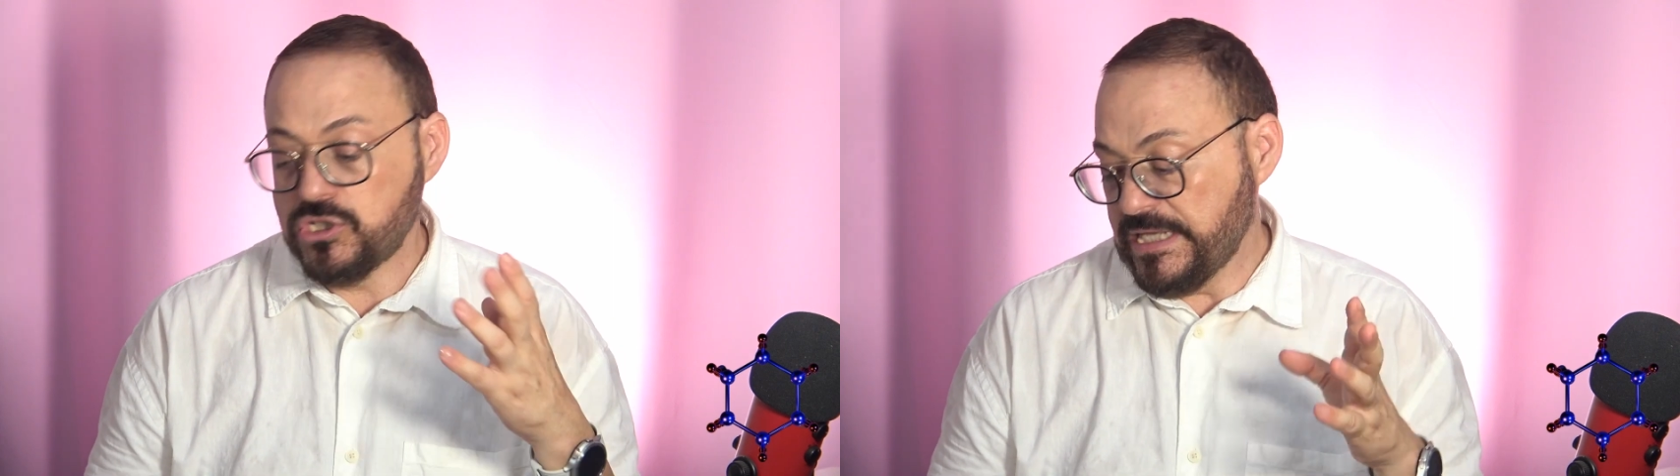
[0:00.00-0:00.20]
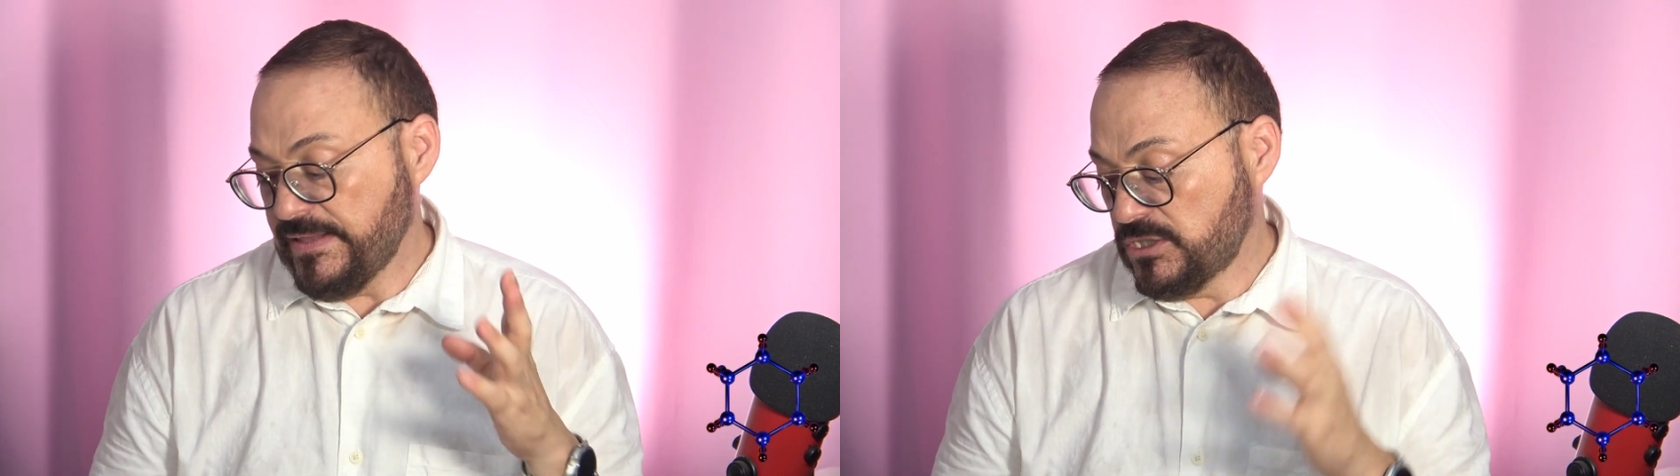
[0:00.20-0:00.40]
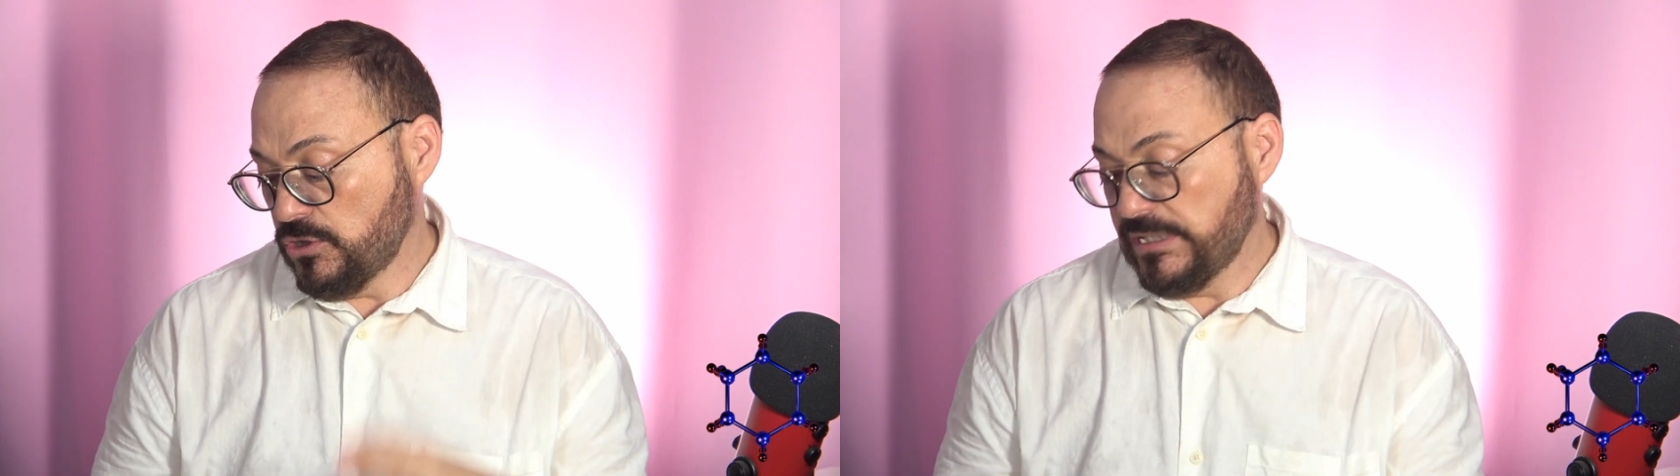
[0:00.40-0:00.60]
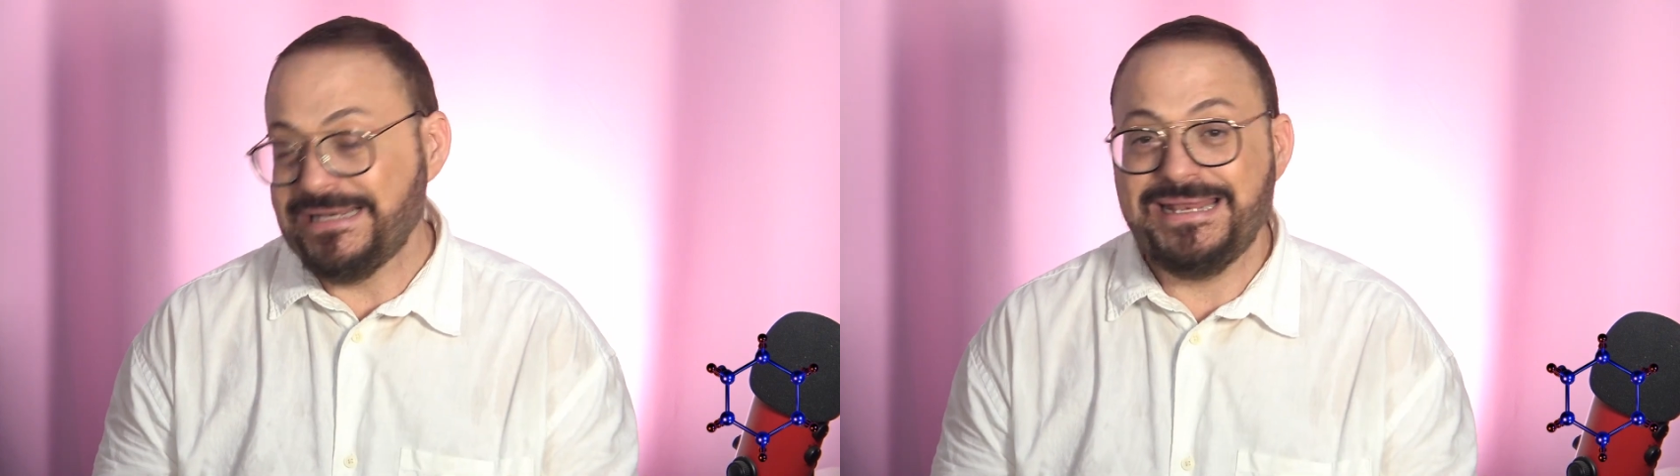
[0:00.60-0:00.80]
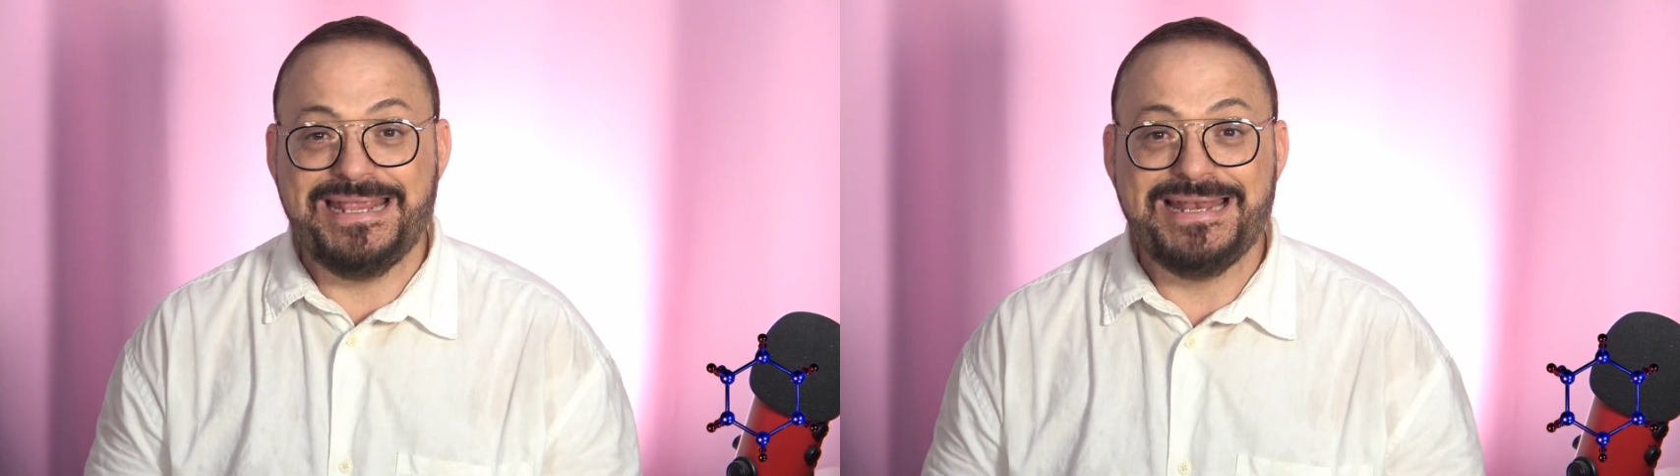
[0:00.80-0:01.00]
os quedéis con
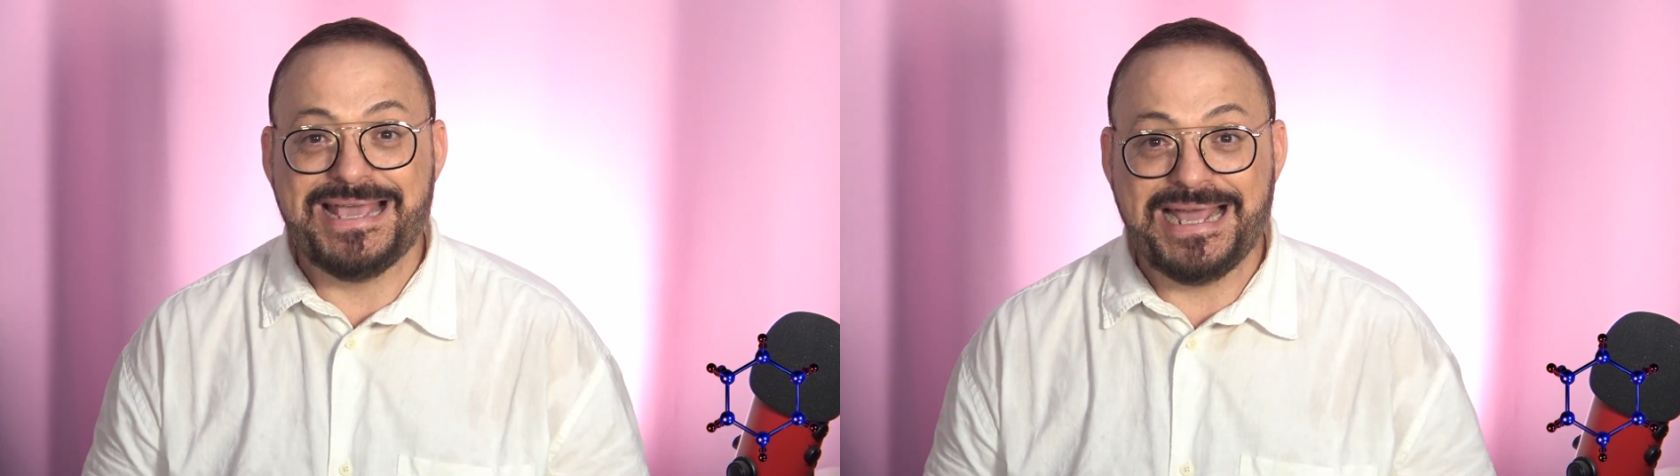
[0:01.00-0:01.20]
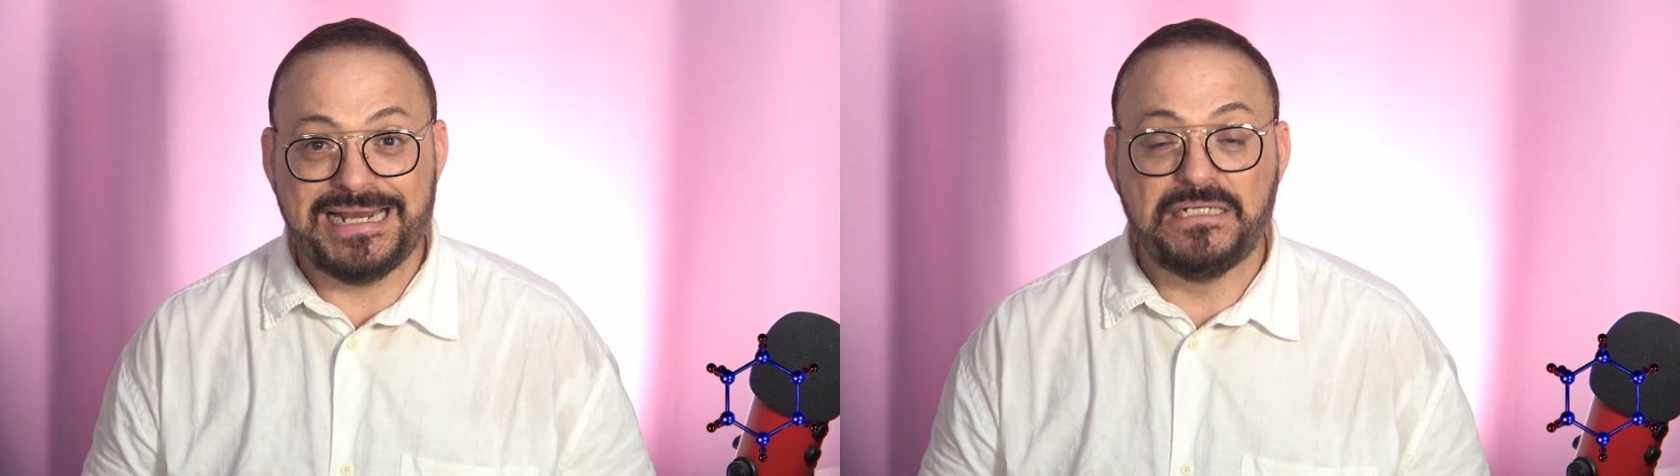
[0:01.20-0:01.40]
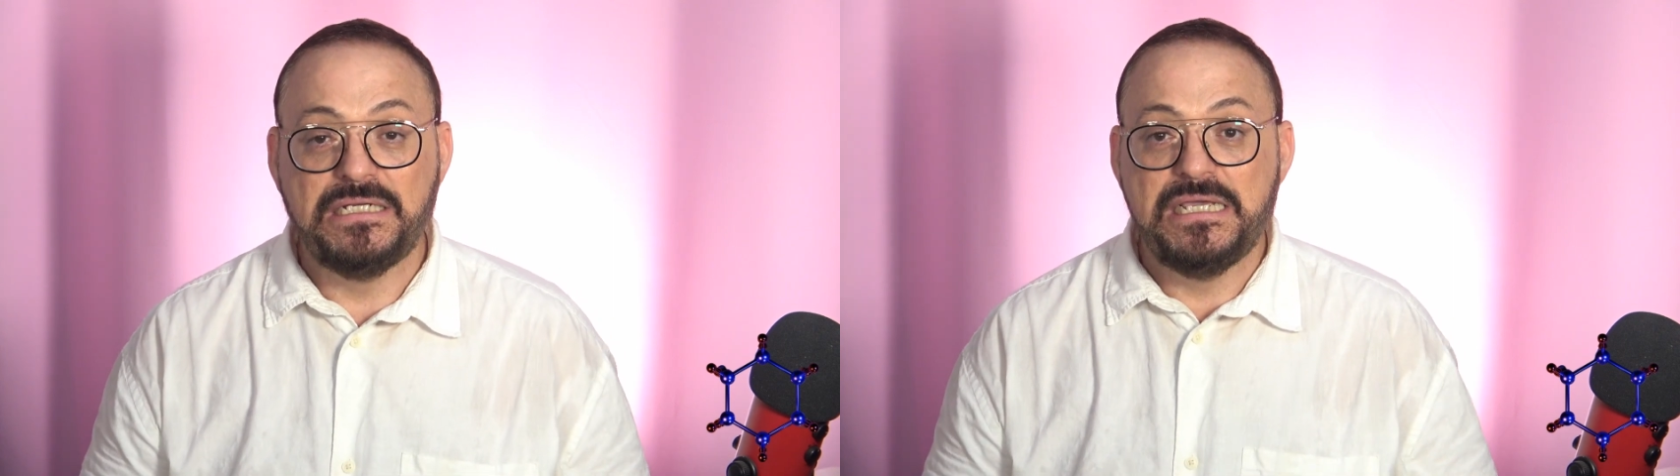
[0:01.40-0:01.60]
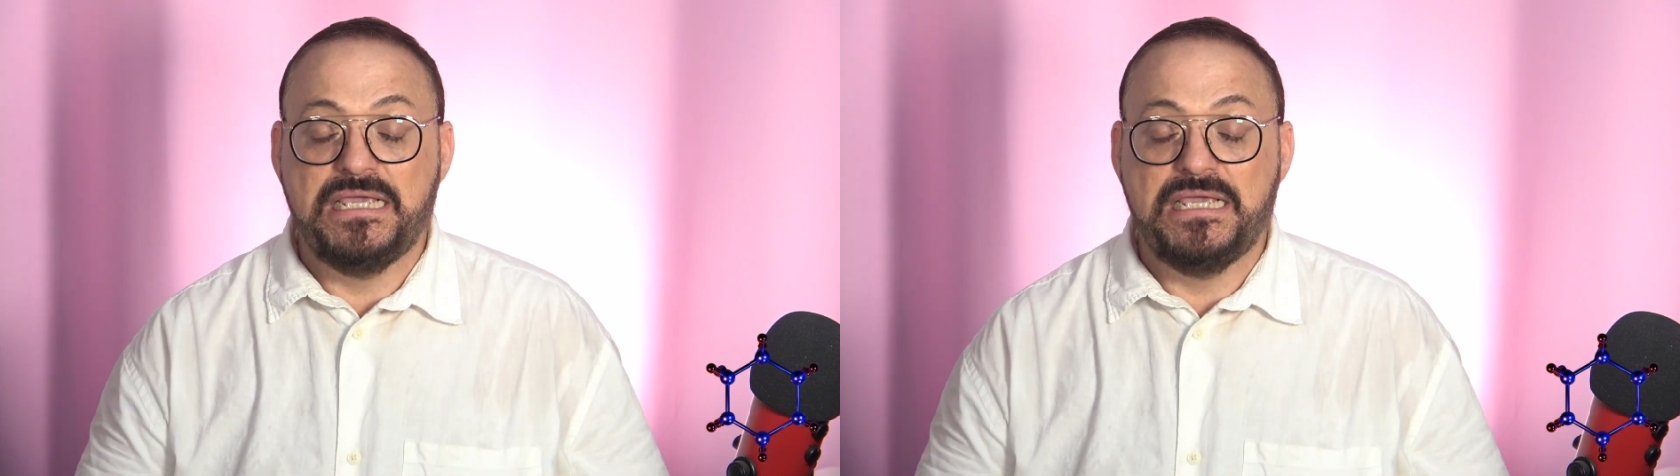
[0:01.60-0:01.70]
él en la cara.